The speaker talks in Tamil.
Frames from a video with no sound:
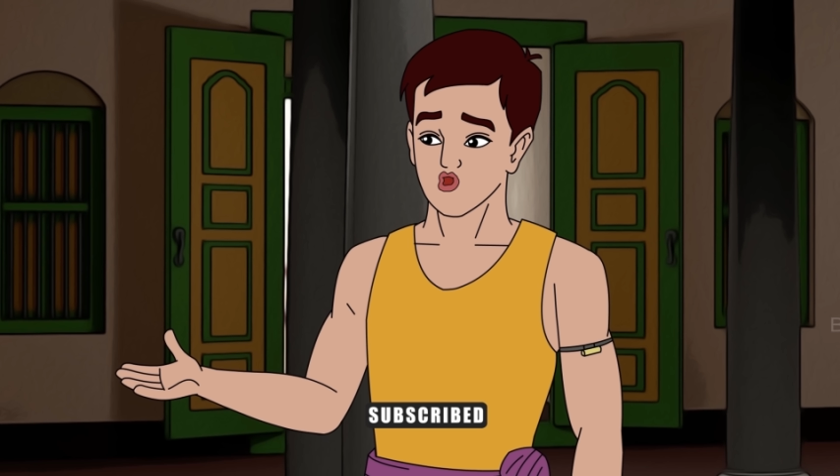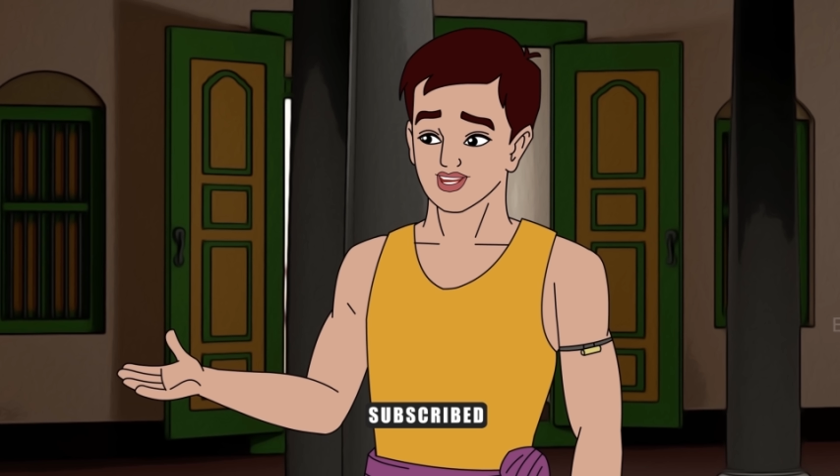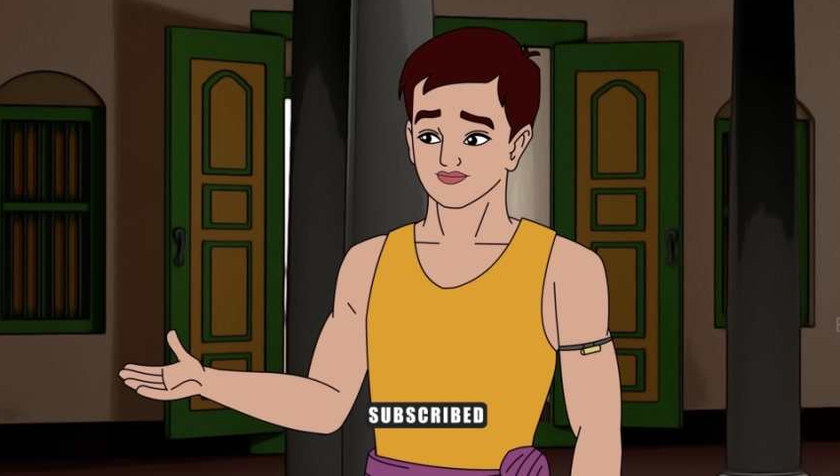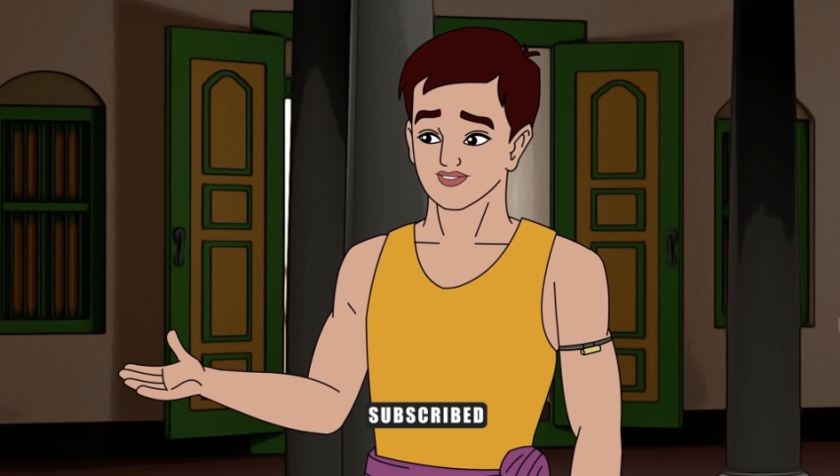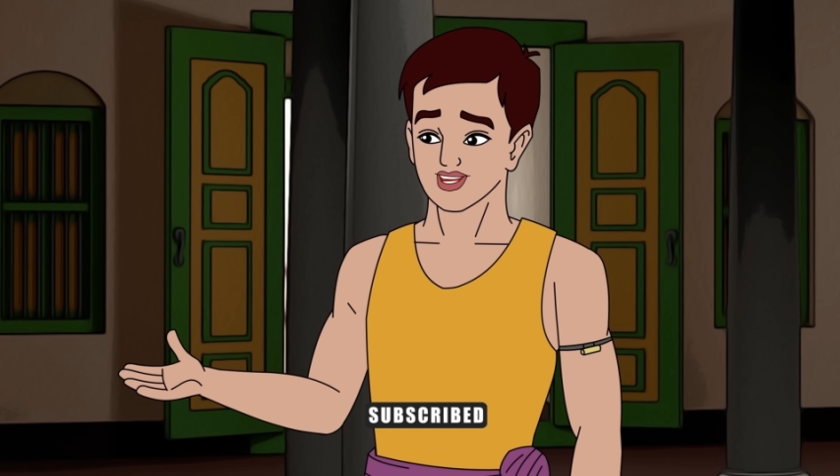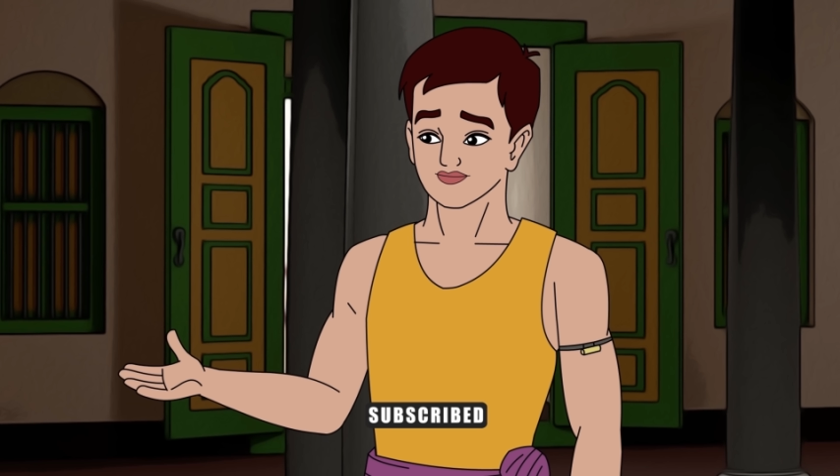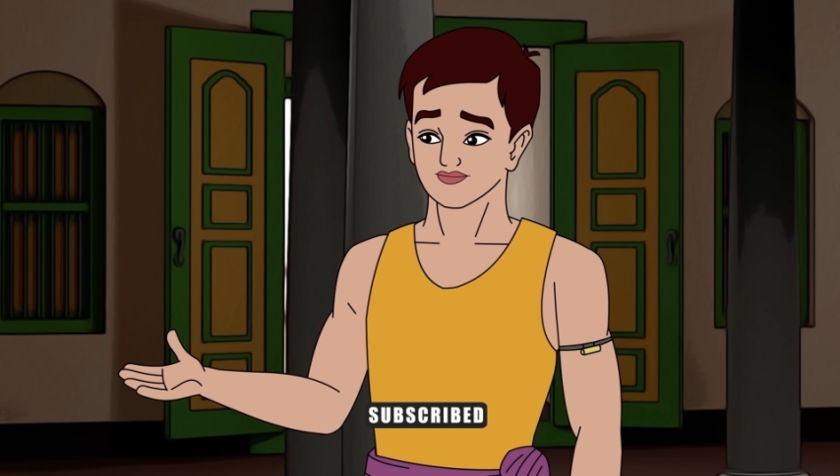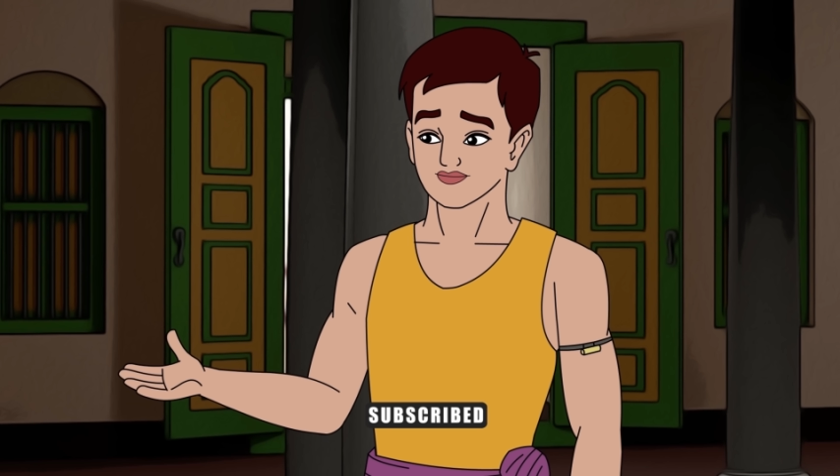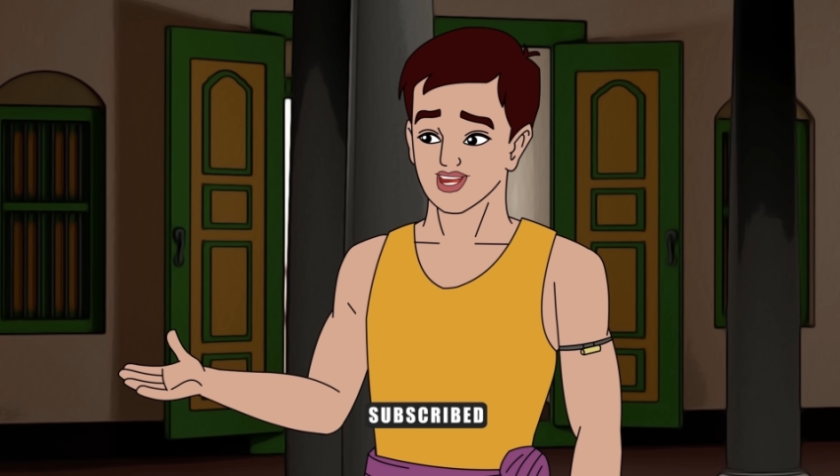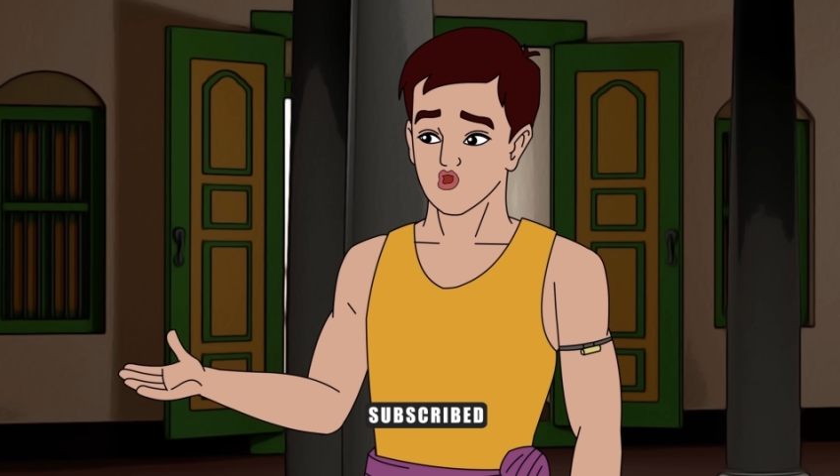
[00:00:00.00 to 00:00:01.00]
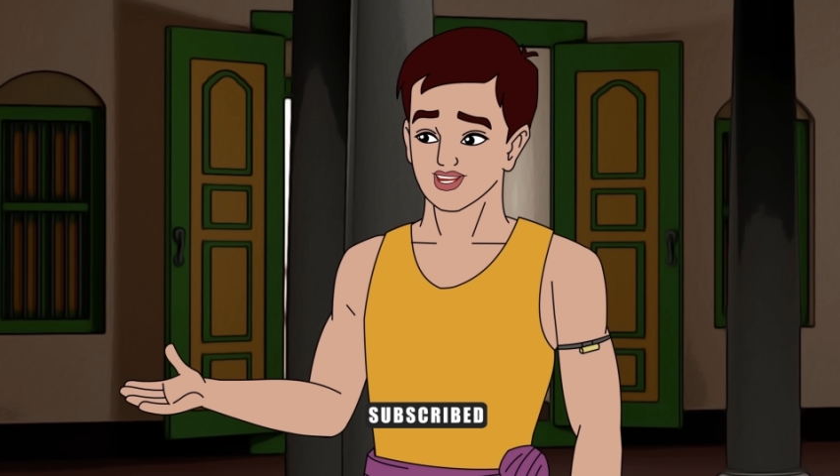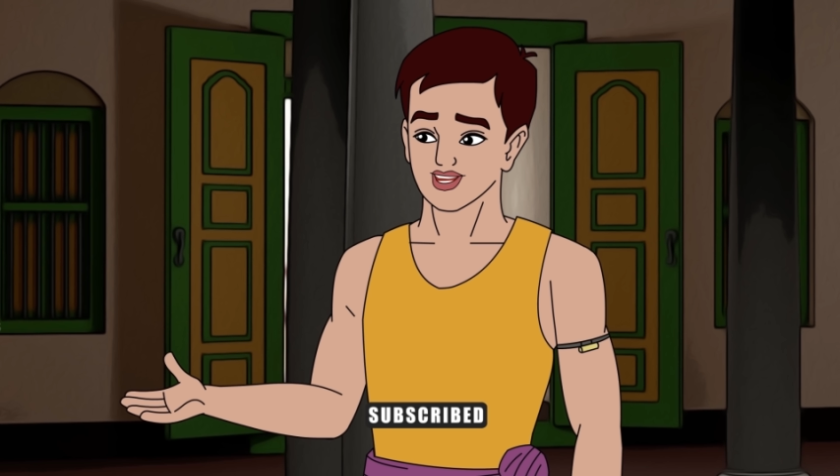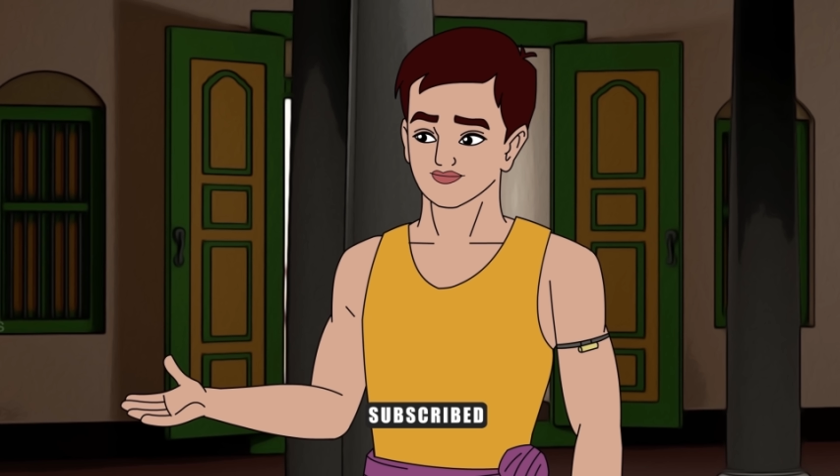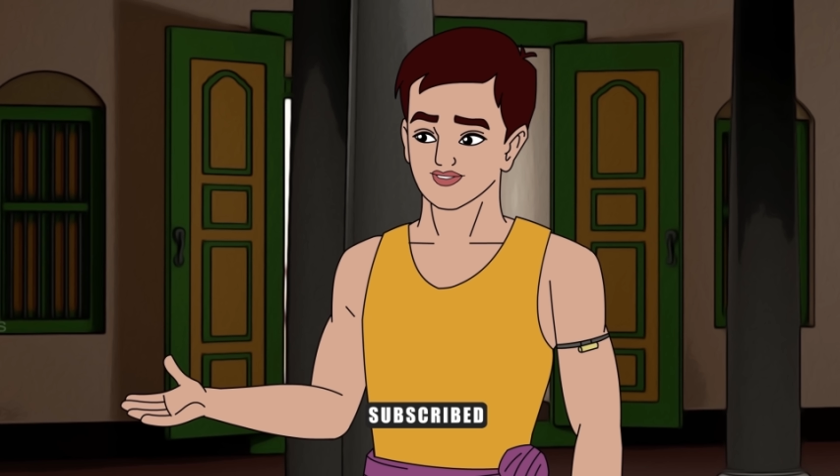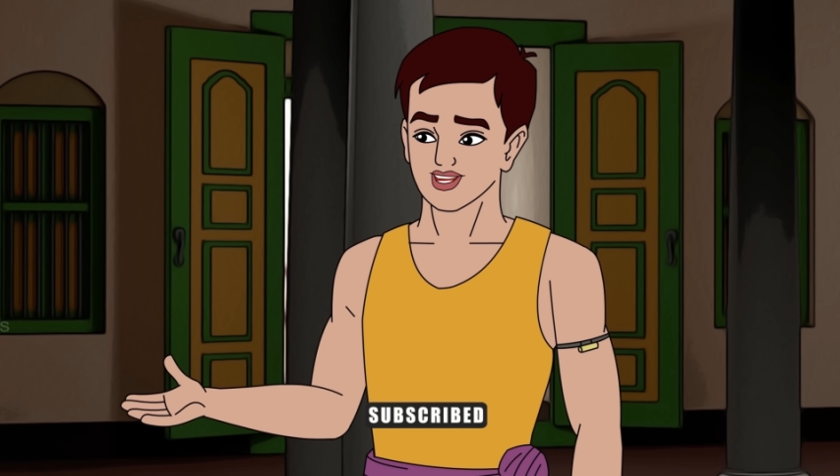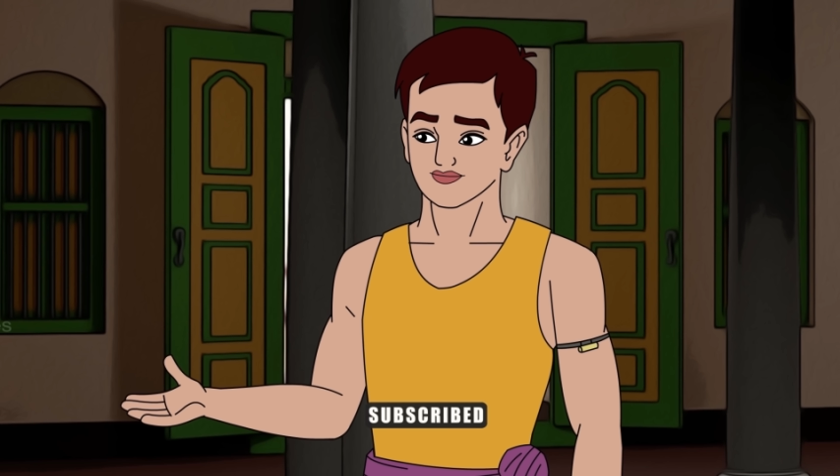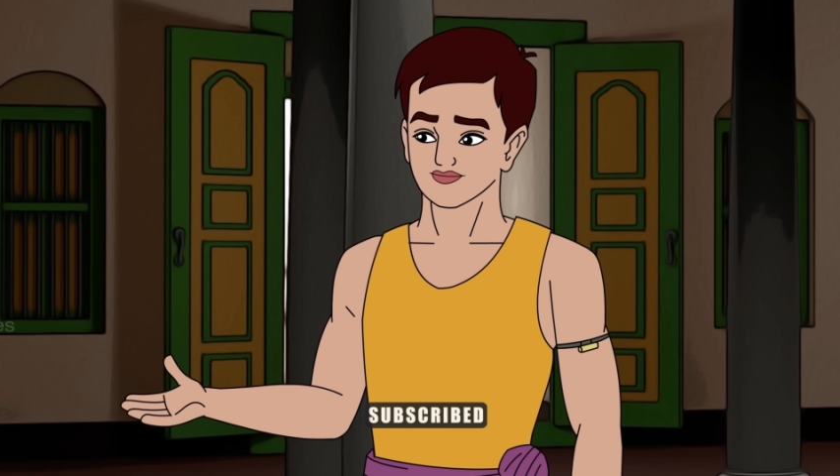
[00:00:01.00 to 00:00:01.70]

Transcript: போட்டுக்கங்க ஐயா சீக்கிரம்